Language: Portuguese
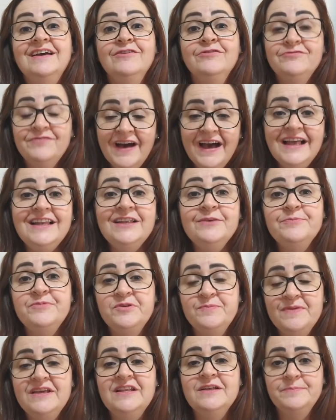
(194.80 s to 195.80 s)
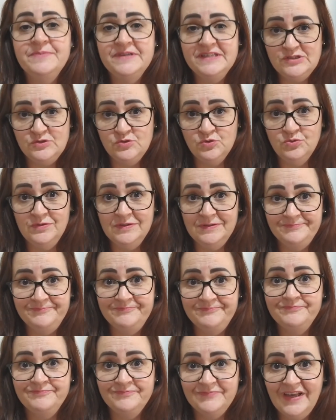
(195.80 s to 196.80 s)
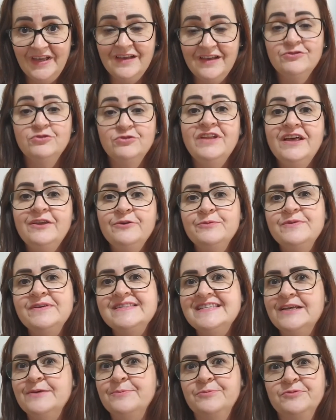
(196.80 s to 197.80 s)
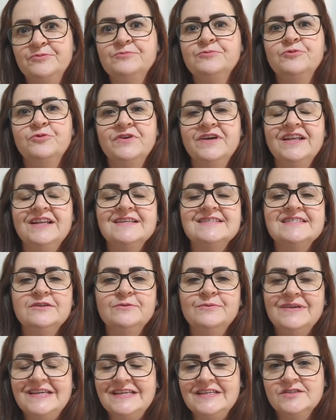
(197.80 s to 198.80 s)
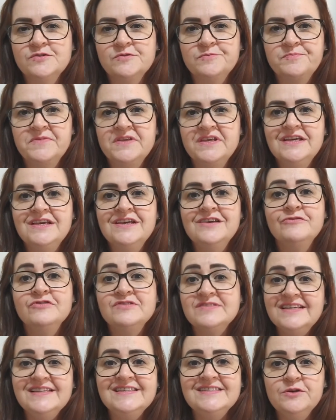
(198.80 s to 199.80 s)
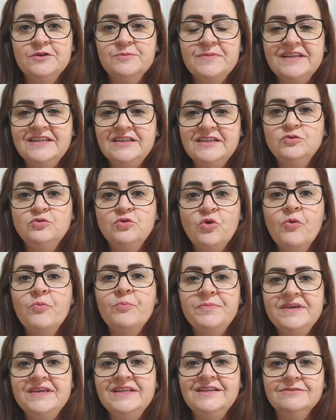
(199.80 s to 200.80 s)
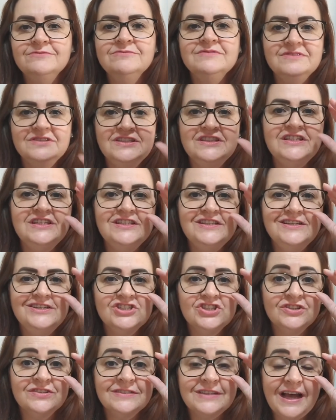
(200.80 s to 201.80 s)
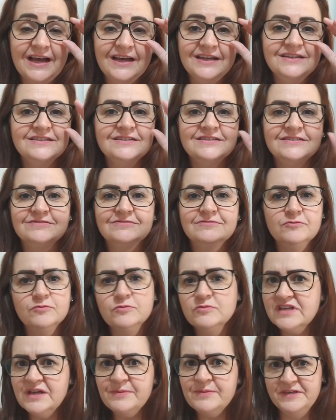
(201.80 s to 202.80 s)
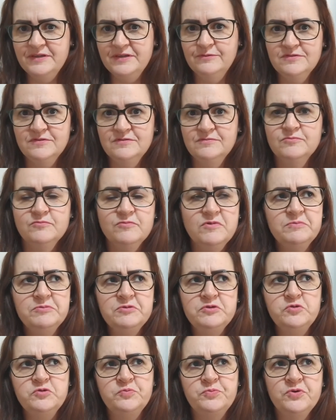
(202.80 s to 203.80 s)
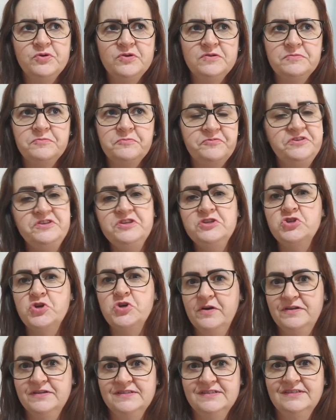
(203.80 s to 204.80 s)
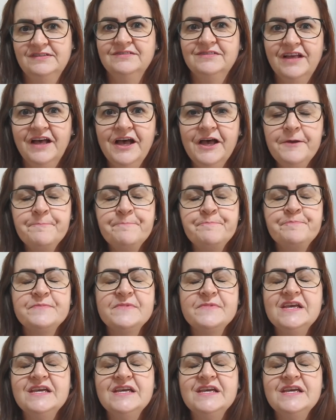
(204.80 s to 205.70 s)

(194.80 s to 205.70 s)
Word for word: fale em primeira pessoa. Eu ah, vou dar um exemplo com relação a isso. Você e seu marido combinam de jantar com os amigos. Vamos supor 20 horas, tá?